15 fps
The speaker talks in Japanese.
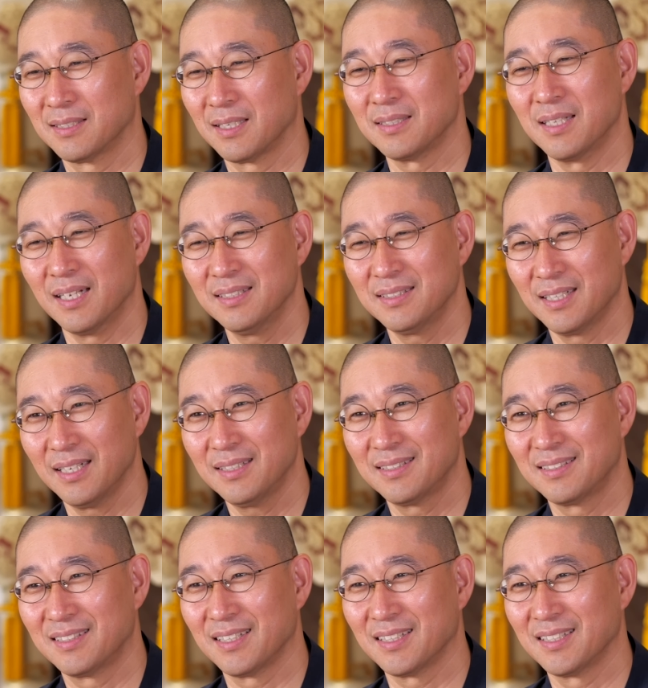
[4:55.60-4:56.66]
え、なんでっ
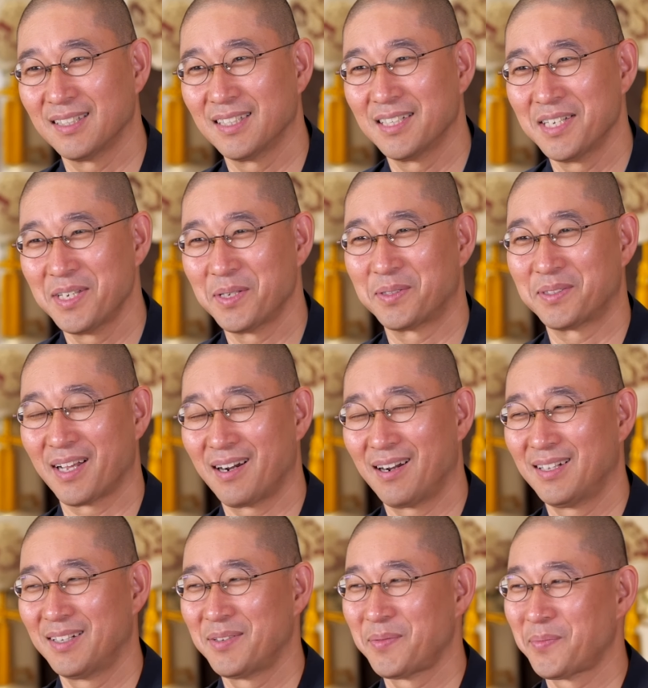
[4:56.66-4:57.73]
て言った
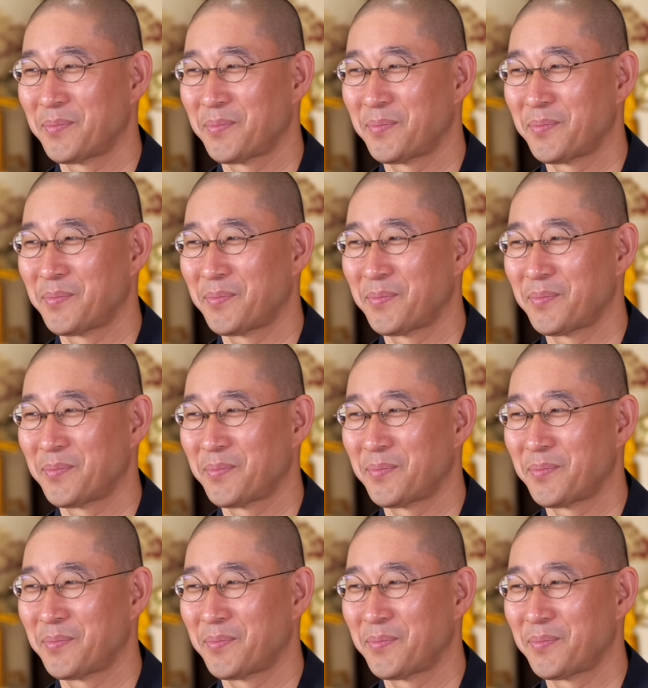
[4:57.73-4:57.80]
ら、